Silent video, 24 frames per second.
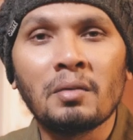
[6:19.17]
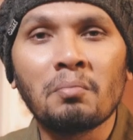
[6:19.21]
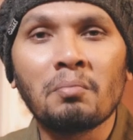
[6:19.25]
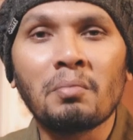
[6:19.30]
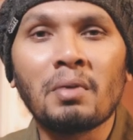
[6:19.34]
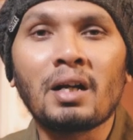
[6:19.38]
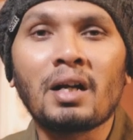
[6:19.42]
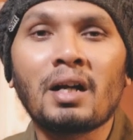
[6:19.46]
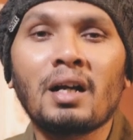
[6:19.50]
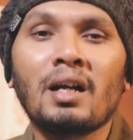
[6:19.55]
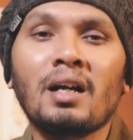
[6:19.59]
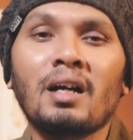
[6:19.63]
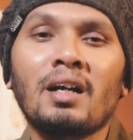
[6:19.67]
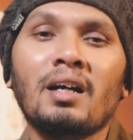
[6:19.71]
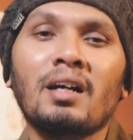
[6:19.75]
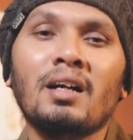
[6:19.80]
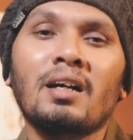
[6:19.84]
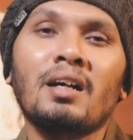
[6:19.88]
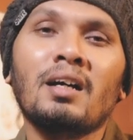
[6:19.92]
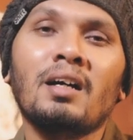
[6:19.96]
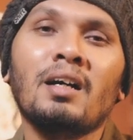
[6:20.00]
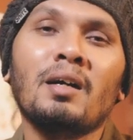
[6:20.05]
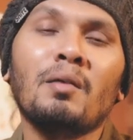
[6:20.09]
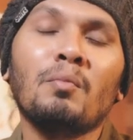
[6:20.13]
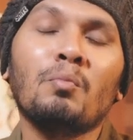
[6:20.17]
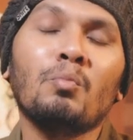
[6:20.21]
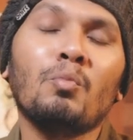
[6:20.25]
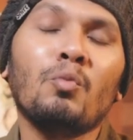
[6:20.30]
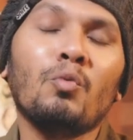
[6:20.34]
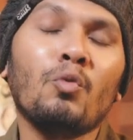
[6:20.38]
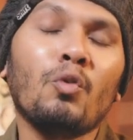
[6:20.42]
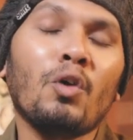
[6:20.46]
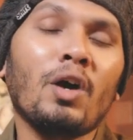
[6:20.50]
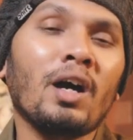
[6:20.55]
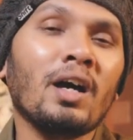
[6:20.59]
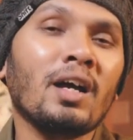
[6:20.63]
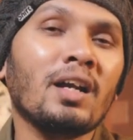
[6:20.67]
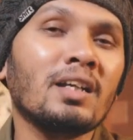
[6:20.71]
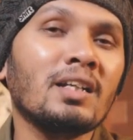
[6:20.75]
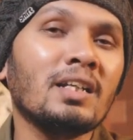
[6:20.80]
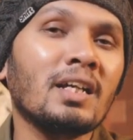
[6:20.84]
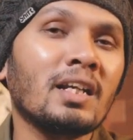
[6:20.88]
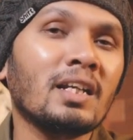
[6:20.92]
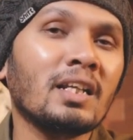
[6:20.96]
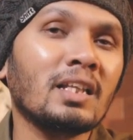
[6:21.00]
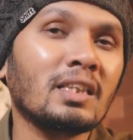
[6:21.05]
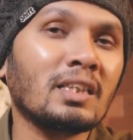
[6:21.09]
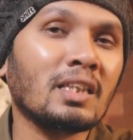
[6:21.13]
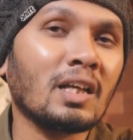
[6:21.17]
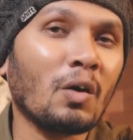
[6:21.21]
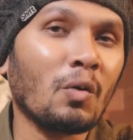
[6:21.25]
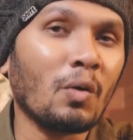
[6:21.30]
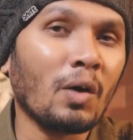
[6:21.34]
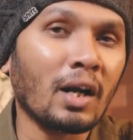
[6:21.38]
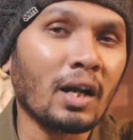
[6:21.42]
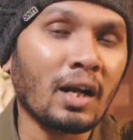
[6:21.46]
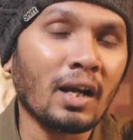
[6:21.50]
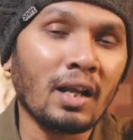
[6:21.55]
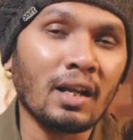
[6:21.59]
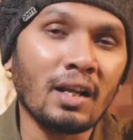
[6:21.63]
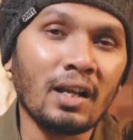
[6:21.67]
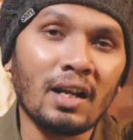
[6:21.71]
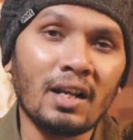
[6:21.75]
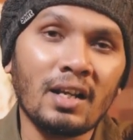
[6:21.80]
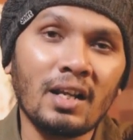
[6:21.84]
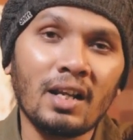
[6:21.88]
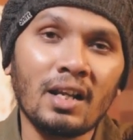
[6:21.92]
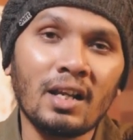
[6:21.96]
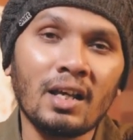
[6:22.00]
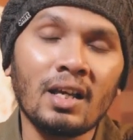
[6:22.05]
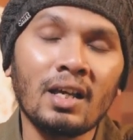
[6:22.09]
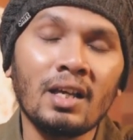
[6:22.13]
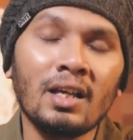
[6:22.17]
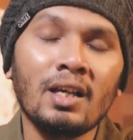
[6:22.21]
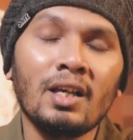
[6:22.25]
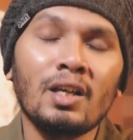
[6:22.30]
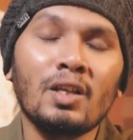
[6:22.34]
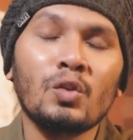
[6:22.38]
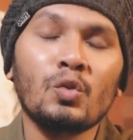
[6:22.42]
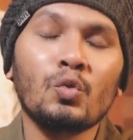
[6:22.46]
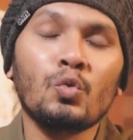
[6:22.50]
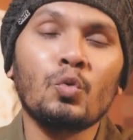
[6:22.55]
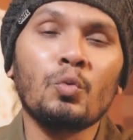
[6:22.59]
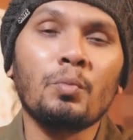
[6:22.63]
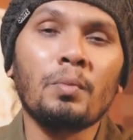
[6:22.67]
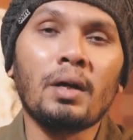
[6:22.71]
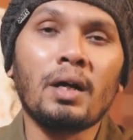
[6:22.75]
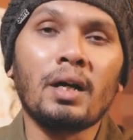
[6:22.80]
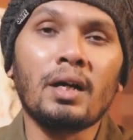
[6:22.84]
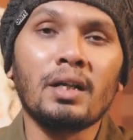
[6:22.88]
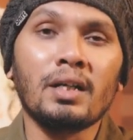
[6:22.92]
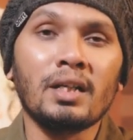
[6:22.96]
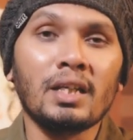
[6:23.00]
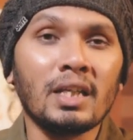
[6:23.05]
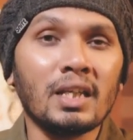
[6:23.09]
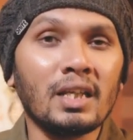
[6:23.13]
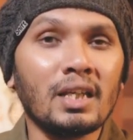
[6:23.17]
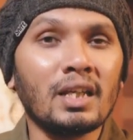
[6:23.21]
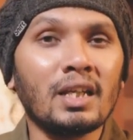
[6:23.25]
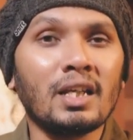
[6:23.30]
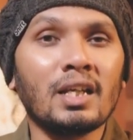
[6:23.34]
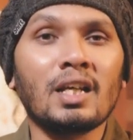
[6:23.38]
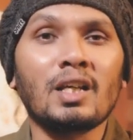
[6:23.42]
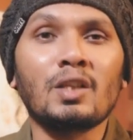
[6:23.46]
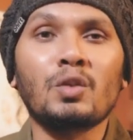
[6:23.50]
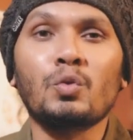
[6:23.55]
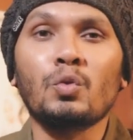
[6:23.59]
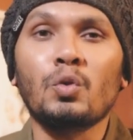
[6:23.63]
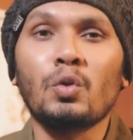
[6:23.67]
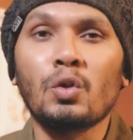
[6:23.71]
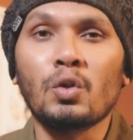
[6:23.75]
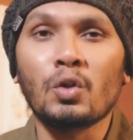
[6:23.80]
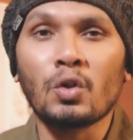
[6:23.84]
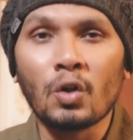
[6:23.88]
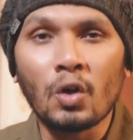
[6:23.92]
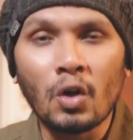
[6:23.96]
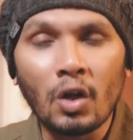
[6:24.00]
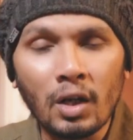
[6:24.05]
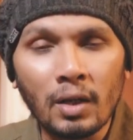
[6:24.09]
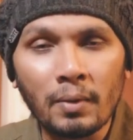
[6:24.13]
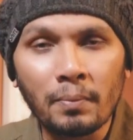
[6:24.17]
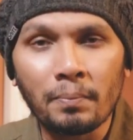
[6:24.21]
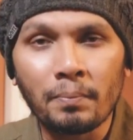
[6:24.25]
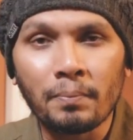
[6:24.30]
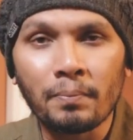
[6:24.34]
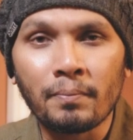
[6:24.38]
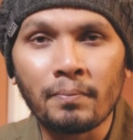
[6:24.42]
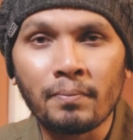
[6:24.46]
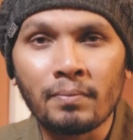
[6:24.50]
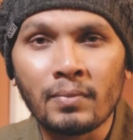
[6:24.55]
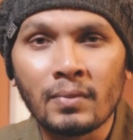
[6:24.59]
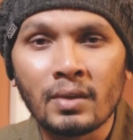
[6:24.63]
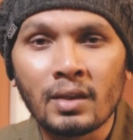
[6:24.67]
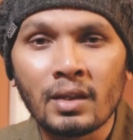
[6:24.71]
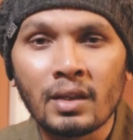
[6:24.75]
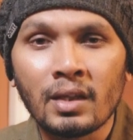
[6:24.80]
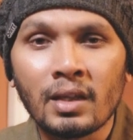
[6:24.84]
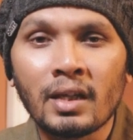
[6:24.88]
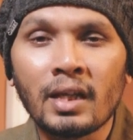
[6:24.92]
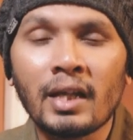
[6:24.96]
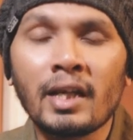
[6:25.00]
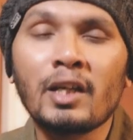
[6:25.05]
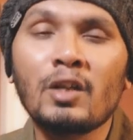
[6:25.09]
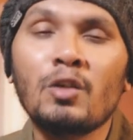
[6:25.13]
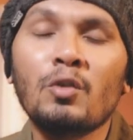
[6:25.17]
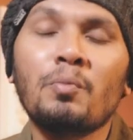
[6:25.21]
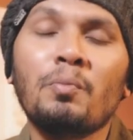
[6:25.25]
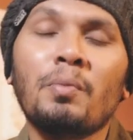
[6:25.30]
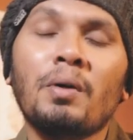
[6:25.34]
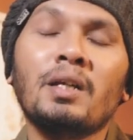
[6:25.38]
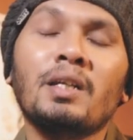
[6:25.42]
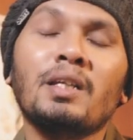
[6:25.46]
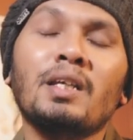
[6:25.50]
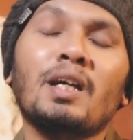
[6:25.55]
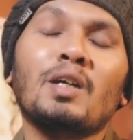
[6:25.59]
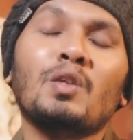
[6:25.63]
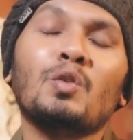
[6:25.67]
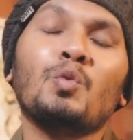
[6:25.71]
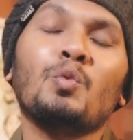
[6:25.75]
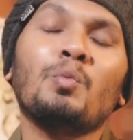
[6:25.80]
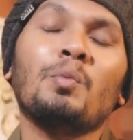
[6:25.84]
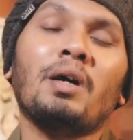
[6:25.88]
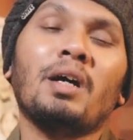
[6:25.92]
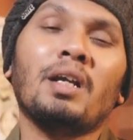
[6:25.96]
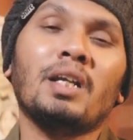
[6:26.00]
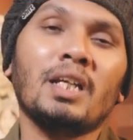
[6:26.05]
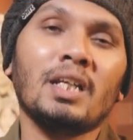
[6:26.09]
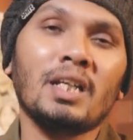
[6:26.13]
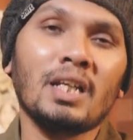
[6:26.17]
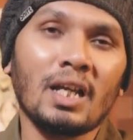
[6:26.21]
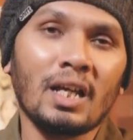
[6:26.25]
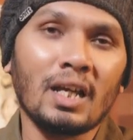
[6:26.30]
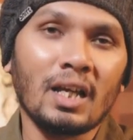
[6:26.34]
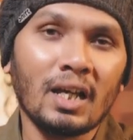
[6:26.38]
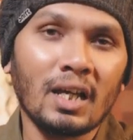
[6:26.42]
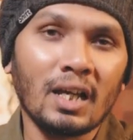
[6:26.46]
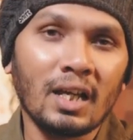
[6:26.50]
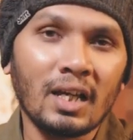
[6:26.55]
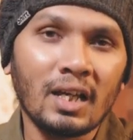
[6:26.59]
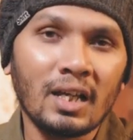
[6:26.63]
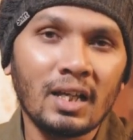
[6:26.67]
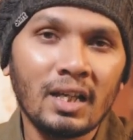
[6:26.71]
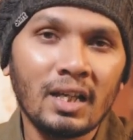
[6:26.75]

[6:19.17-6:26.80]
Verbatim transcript: maka buah dari tawakal adalah tumak ninatul qalb, kehidupan yang tumak ninah,